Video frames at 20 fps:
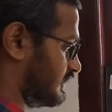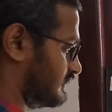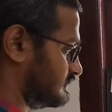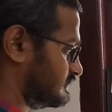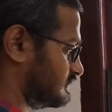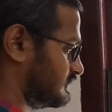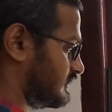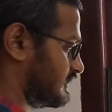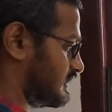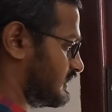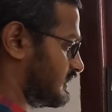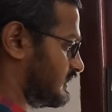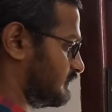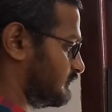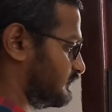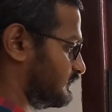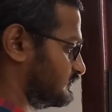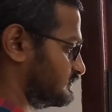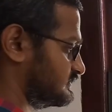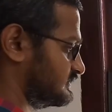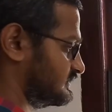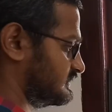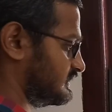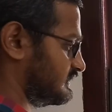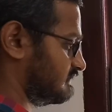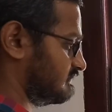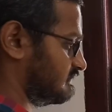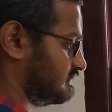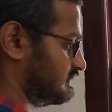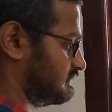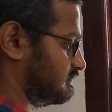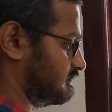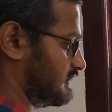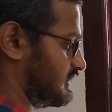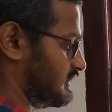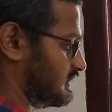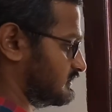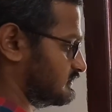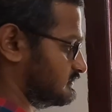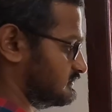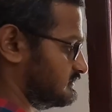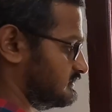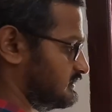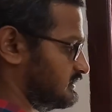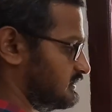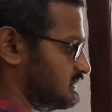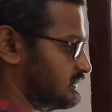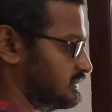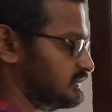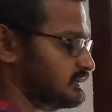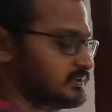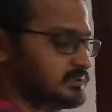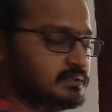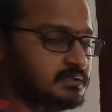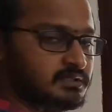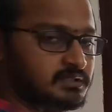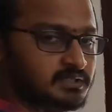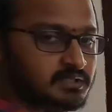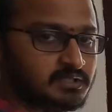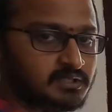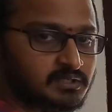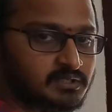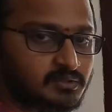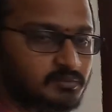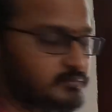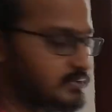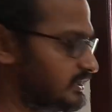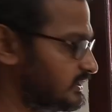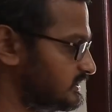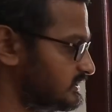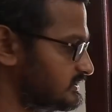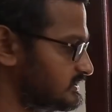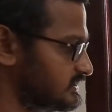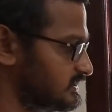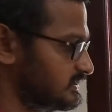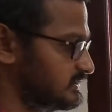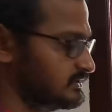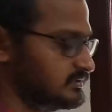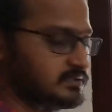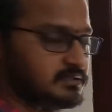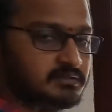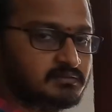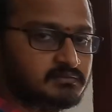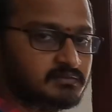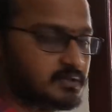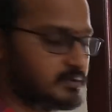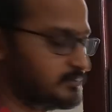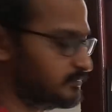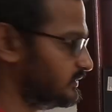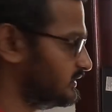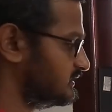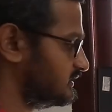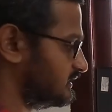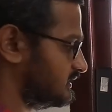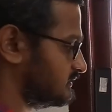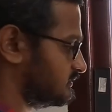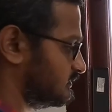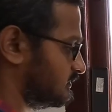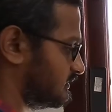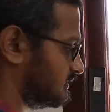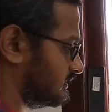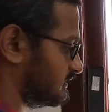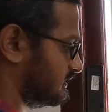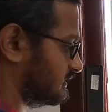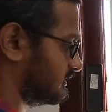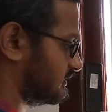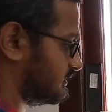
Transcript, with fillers: அதுக்கு ஆப்போசிட்டாக மாறும் மாறிடுச்சா அப்போ இது என்ன சொல்லுவாங்க